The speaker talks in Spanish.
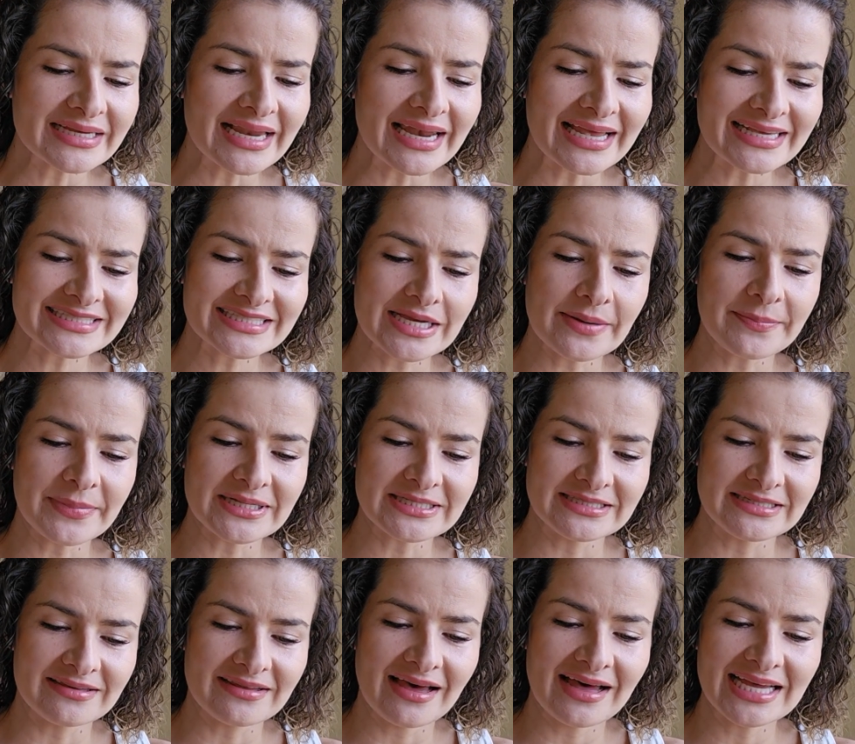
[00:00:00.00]
Las
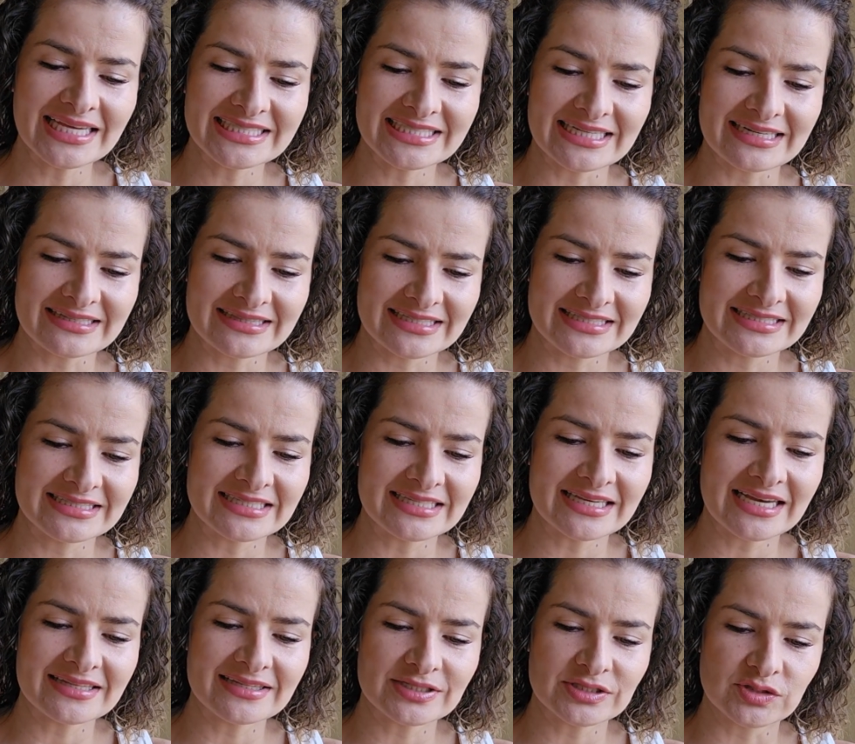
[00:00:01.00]
capacidades
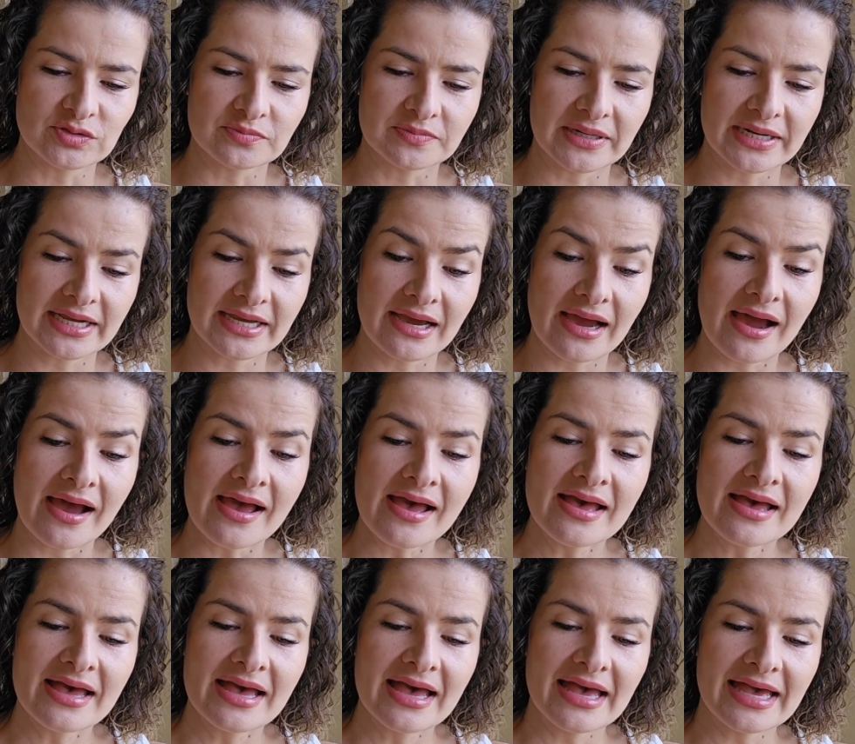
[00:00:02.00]
artísticas de su pareja
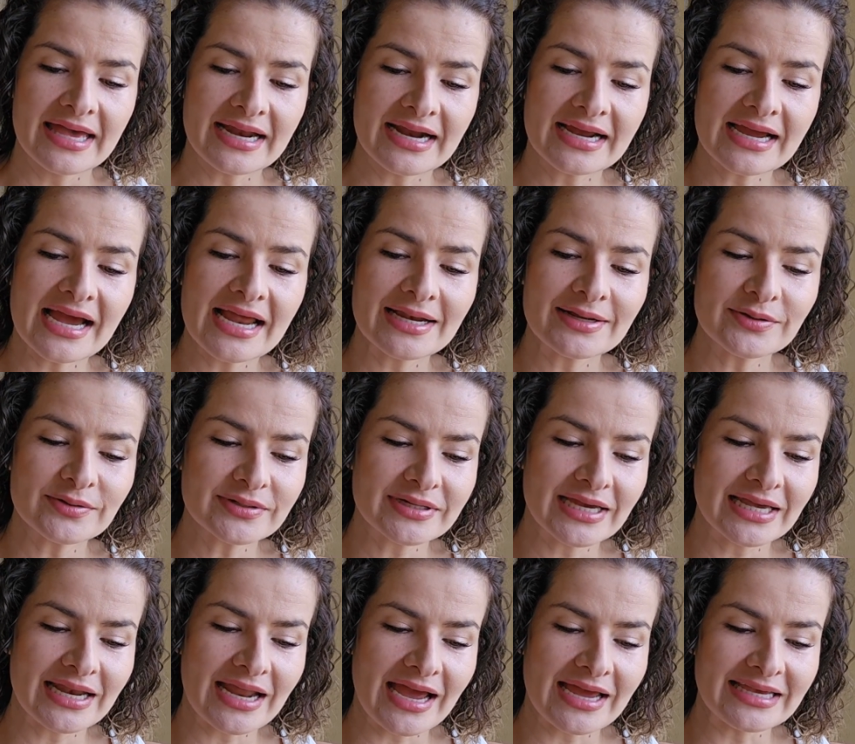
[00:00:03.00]
eran algo
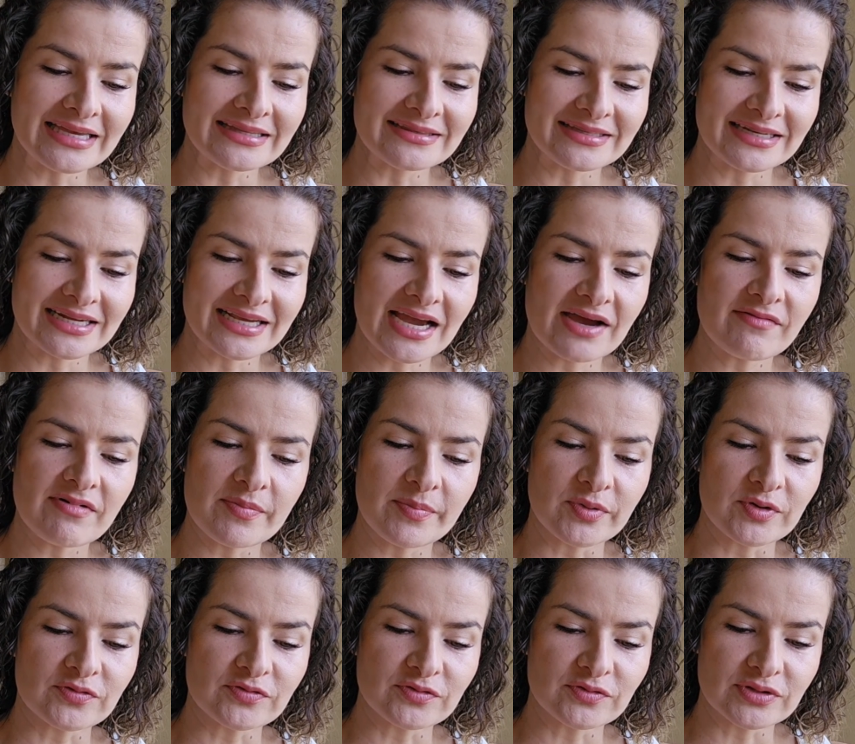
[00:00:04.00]
que la intrigaba
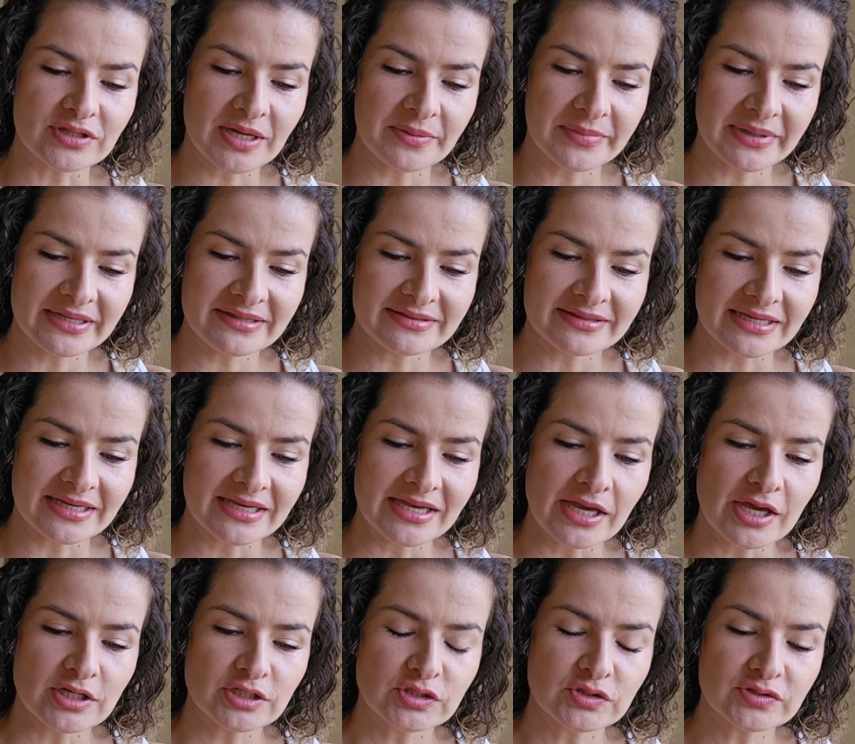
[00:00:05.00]
profundamente
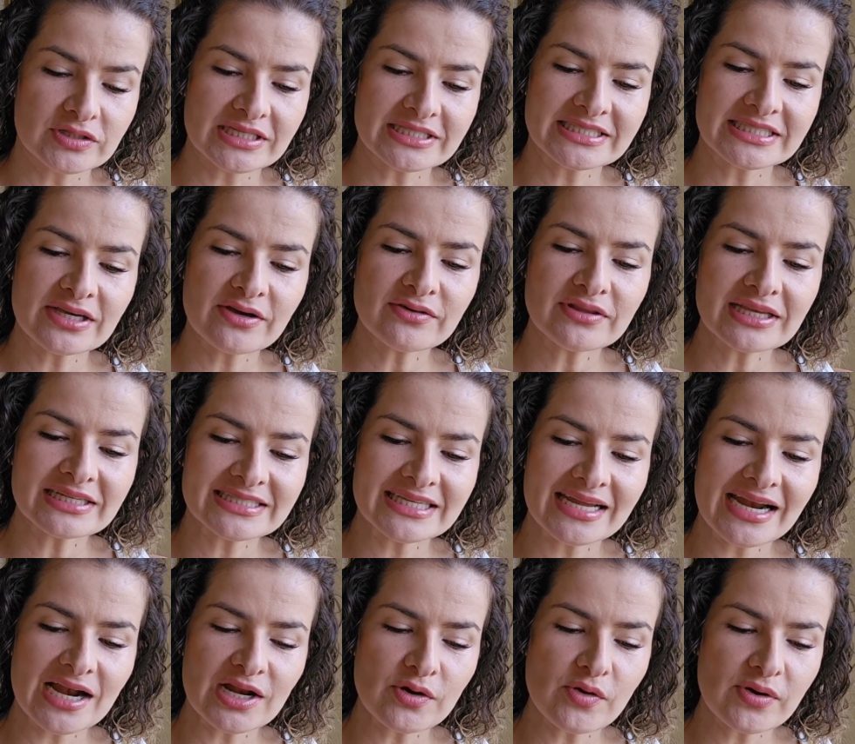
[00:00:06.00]
sus deseos de
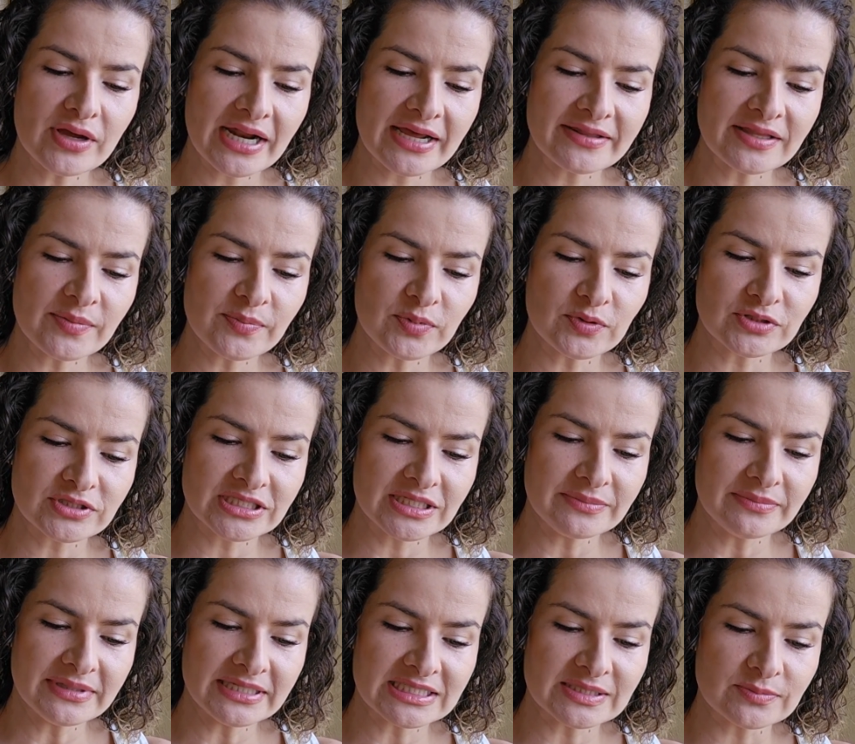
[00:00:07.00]
hacer algo grande por
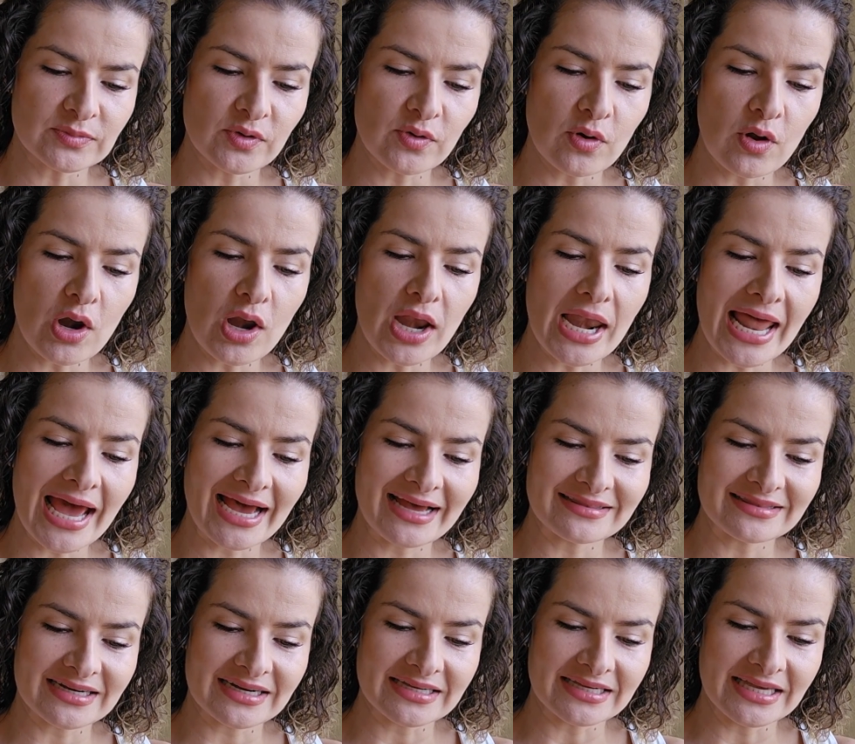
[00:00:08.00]
sí mismo la
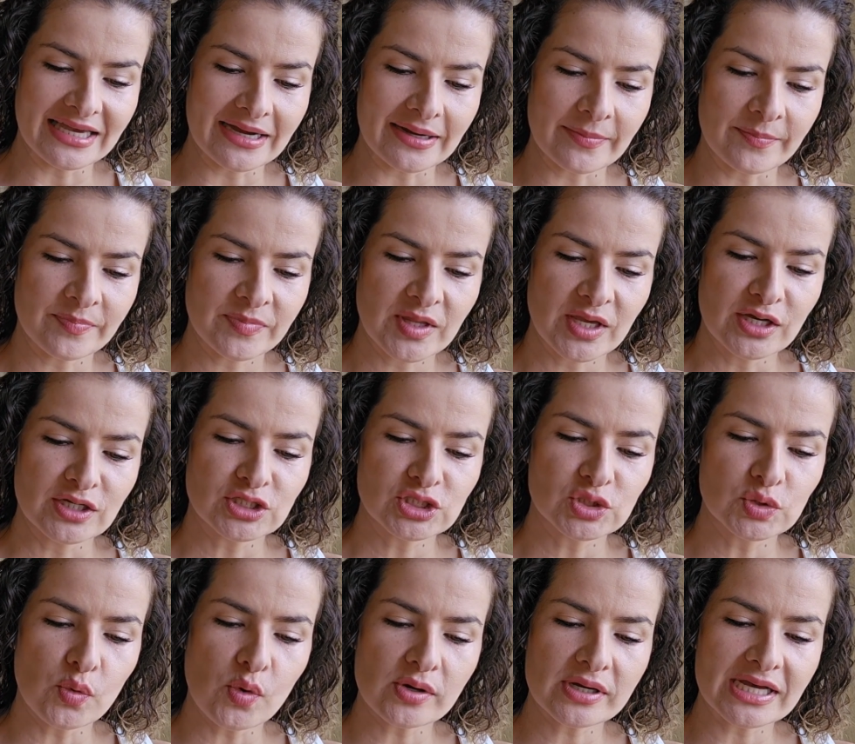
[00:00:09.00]
atraían.
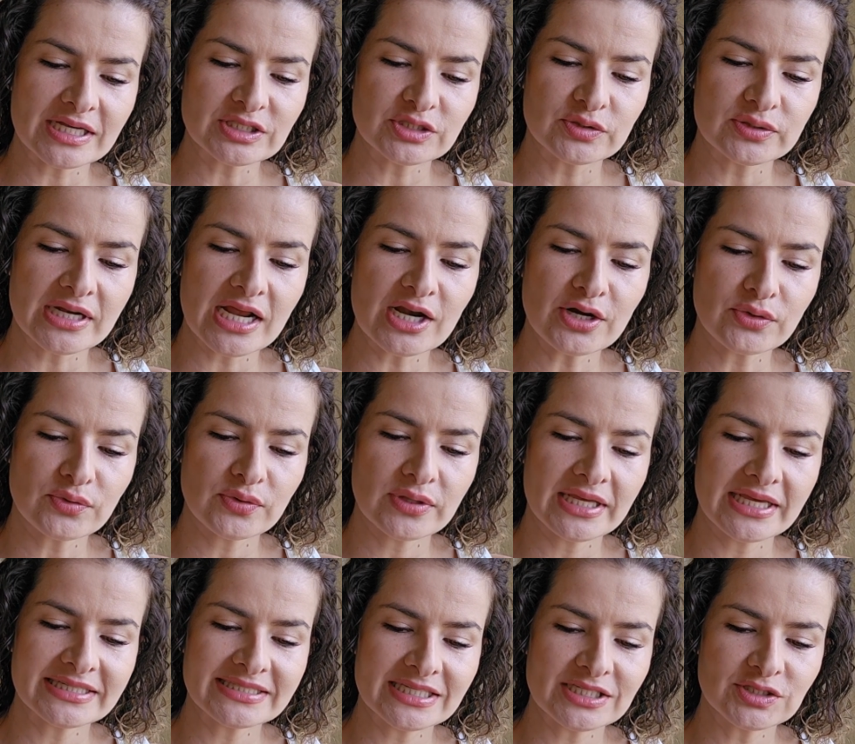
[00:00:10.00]
Su ocasional
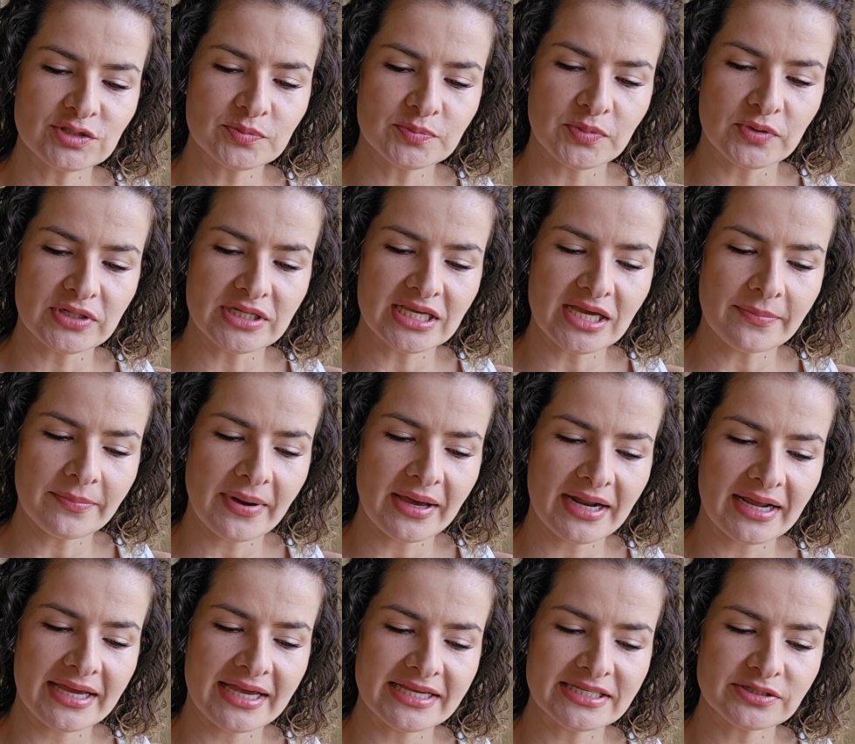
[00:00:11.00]
rudeza suponía
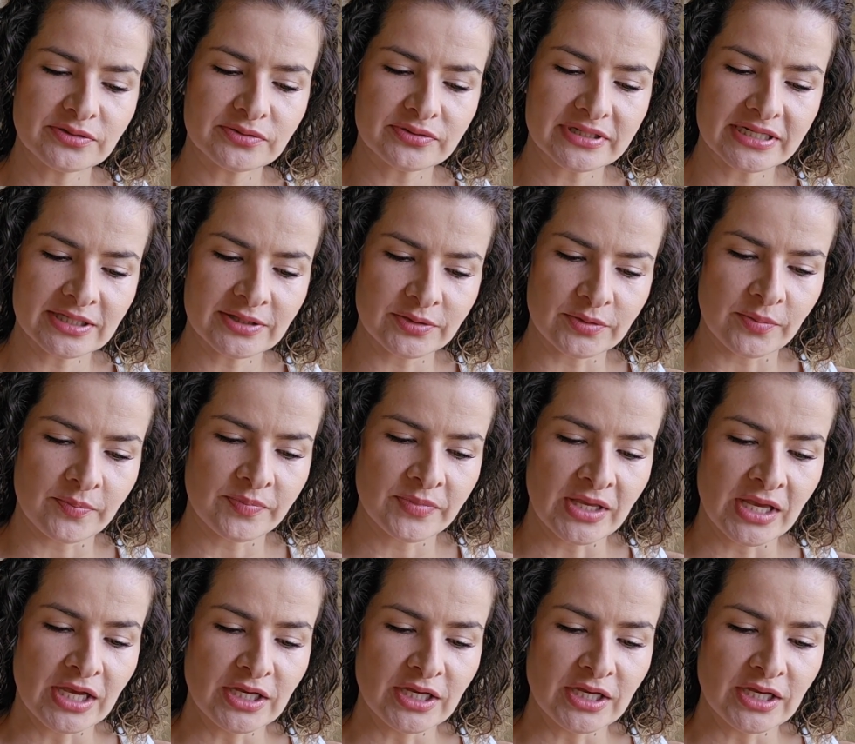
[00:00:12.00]
para ella un reto.